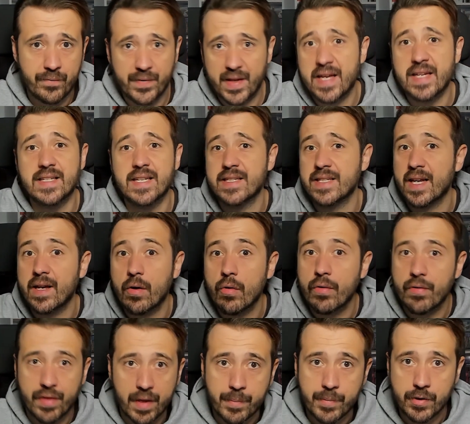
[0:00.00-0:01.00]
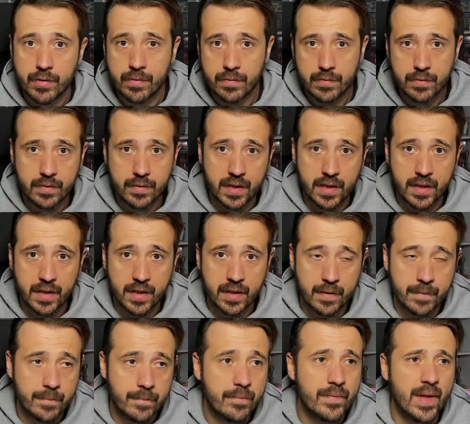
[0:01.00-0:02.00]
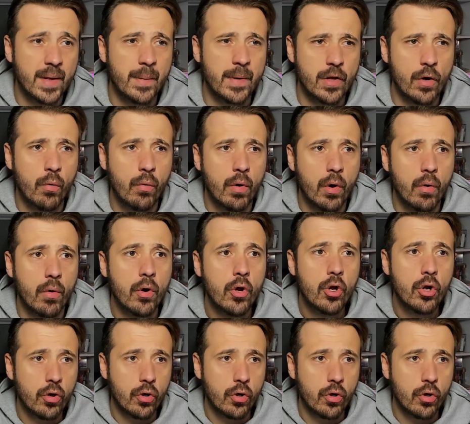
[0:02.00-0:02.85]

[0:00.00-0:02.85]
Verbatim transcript: Es ese concepto de, de videojuego.